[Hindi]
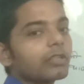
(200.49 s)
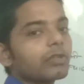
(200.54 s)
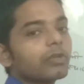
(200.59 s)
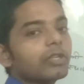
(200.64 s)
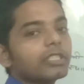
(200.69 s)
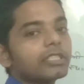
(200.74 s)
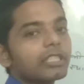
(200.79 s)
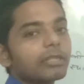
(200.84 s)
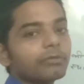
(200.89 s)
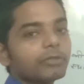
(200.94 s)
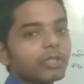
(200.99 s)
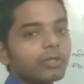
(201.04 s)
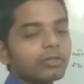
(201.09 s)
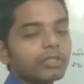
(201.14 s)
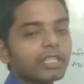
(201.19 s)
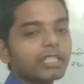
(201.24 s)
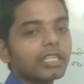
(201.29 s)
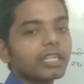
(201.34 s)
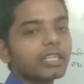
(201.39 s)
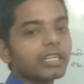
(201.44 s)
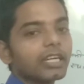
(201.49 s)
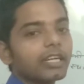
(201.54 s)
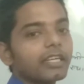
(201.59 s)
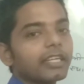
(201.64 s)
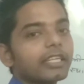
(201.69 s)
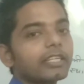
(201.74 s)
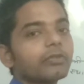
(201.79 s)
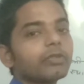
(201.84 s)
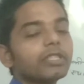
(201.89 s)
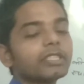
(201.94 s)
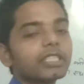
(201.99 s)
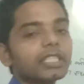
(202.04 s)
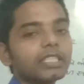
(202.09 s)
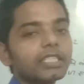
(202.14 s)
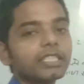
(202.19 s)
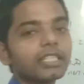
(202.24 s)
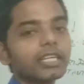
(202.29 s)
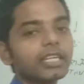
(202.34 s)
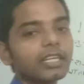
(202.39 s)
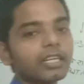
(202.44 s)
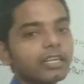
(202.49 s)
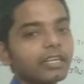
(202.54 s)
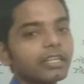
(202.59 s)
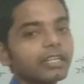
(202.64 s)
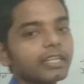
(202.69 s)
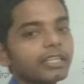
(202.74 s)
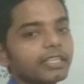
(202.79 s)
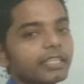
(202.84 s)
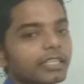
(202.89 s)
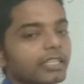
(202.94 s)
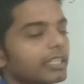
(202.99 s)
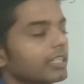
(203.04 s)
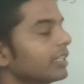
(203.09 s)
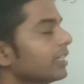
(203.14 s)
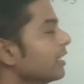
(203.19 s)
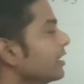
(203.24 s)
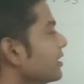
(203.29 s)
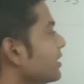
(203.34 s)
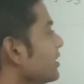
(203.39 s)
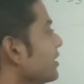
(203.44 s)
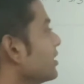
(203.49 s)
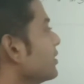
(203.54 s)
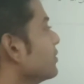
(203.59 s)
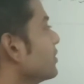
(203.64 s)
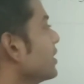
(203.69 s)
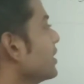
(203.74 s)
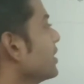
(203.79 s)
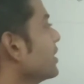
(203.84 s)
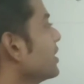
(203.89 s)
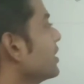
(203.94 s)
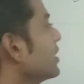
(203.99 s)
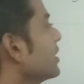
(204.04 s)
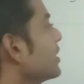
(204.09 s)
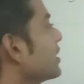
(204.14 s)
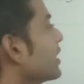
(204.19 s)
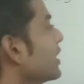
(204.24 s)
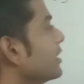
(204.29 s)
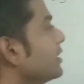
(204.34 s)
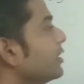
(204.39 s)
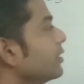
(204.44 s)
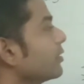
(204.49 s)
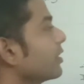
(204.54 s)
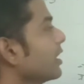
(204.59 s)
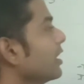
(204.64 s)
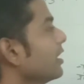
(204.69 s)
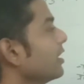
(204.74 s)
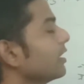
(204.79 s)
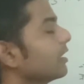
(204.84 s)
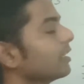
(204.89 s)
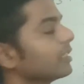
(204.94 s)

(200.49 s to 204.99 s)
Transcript: कोई समझौते का कारण नहीं कोई संधि का कारण नहीं है इसलिए जो है राज्यों का